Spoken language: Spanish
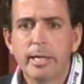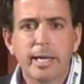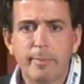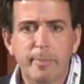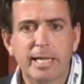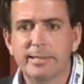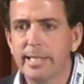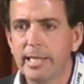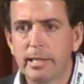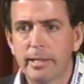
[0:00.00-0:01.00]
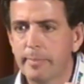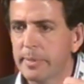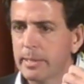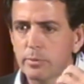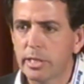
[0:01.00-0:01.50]
en Brasil
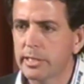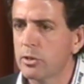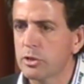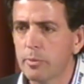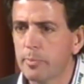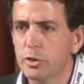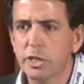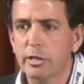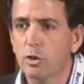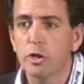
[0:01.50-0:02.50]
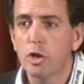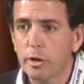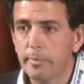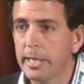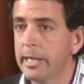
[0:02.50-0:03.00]
empezamos a desarrollar un proyecto
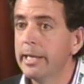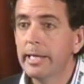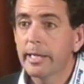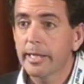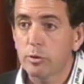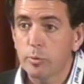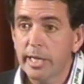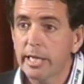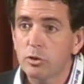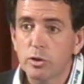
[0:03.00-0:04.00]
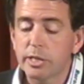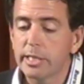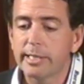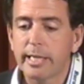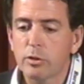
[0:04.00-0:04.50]
enorme que tuviera todo ese
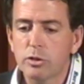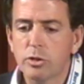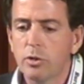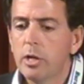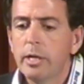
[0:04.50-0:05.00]
desarrollo